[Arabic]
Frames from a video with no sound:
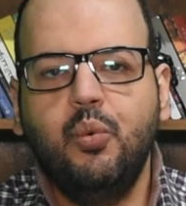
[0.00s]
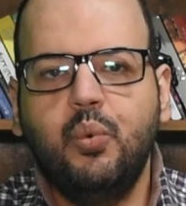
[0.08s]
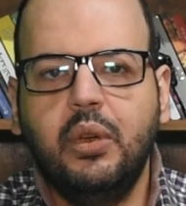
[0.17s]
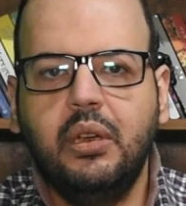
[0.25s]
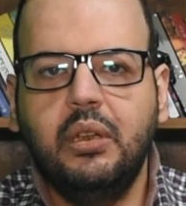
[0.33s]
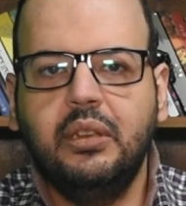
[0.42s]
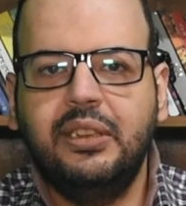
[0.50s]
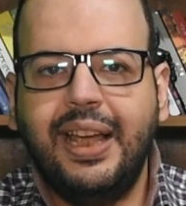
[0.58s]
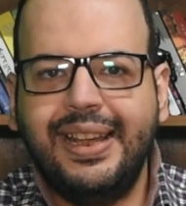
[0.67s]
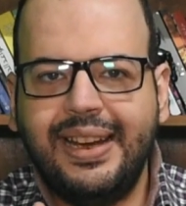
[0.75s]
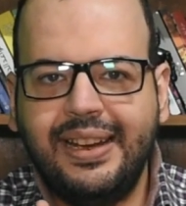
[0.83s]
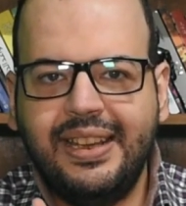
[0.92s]
وانت
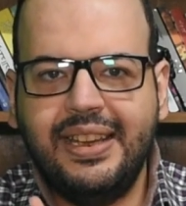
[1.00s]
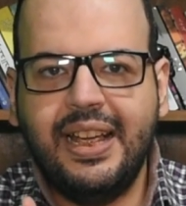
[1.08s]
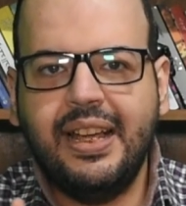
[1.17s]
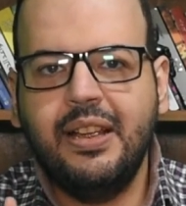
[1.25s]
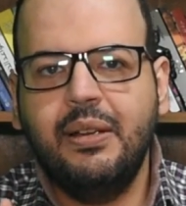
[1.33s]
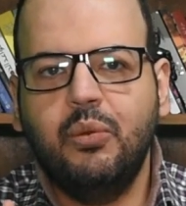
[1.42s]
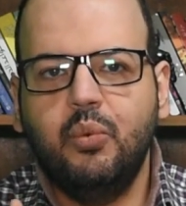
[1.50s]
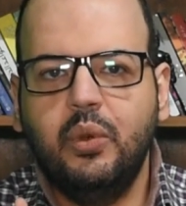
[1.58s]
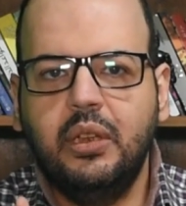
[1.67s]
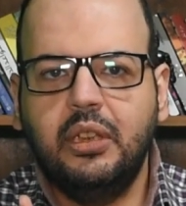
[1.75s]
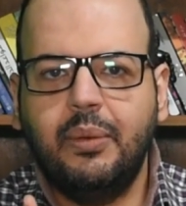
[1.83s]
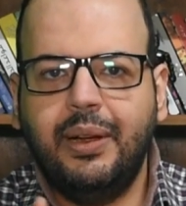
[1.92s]
انانيه
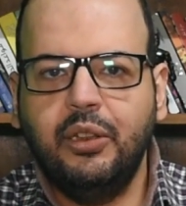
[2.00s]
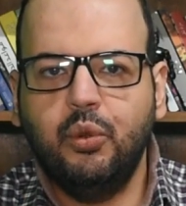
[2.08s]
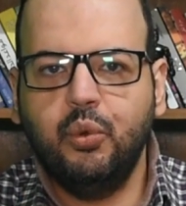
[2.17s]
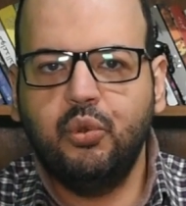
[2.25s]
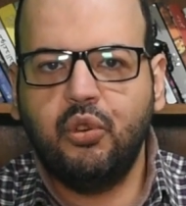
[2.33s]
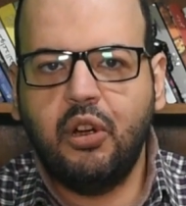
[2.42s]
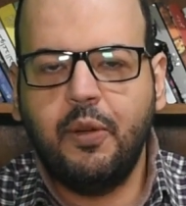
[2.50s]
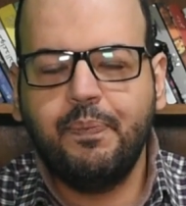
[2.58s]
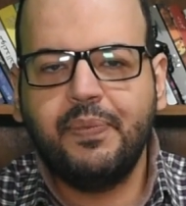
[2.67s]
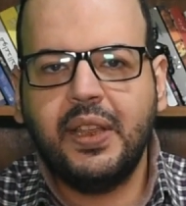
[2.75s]
وطبعا الاسره